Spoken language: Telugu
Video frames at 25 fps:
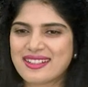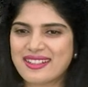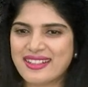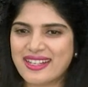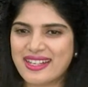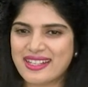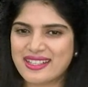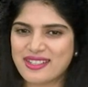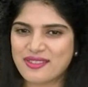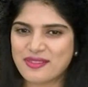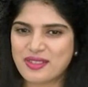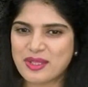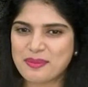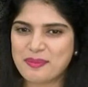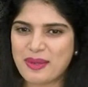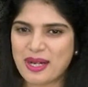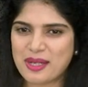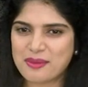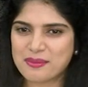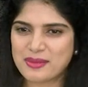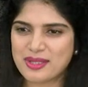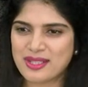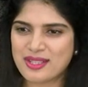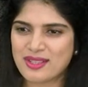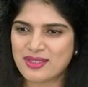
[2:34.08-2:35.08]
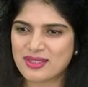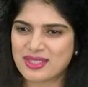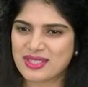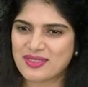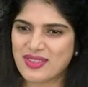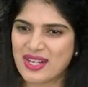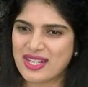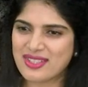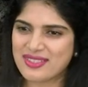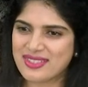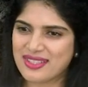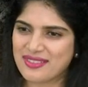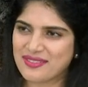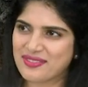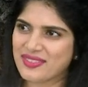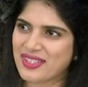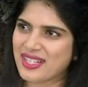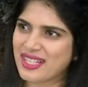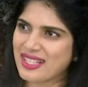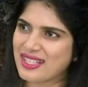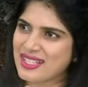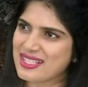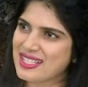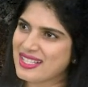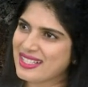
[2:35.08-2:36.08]
క్రియేటివ్ డిపార్ట్మెంట్లో ఉన్న వాళ్ళు
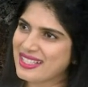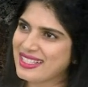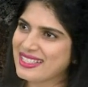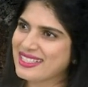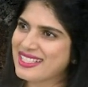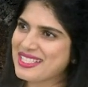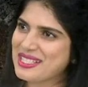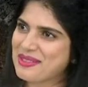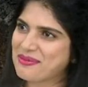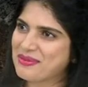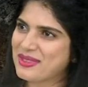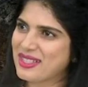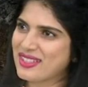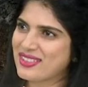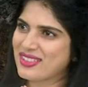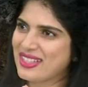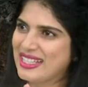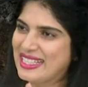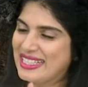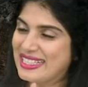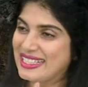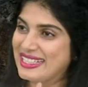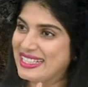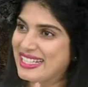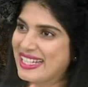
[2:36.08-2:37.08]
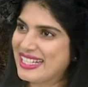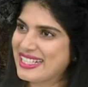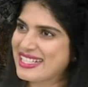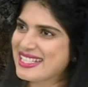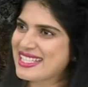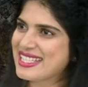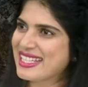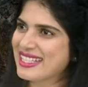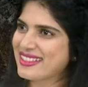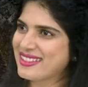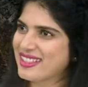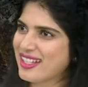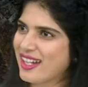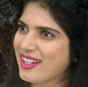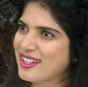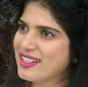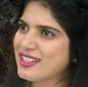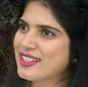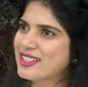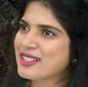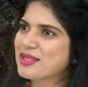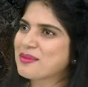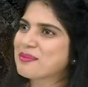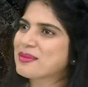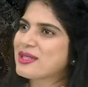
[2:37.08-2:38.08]
ఎవరైనా సరే ఇదే చెప్తారు నైట్స్ అయితే
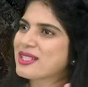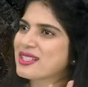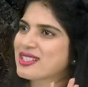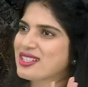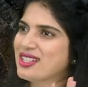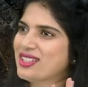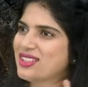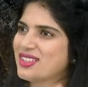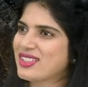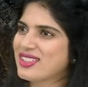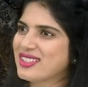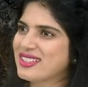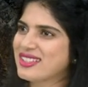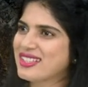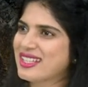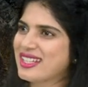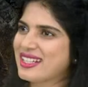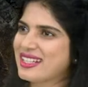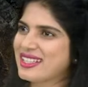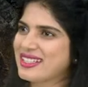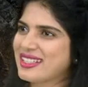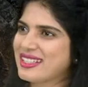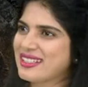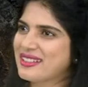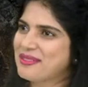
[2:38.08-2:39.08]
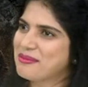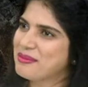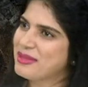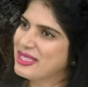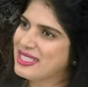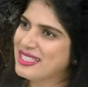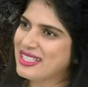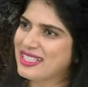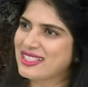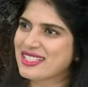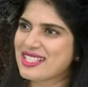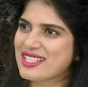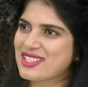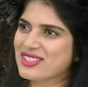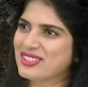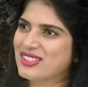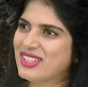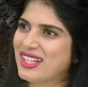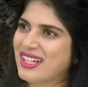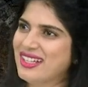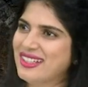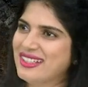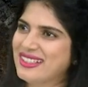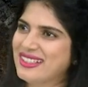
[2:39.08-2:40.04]
అన్ఇంటరప్టెడ్గా ఉంటుంది అన్నది మీది అదే స్కూలా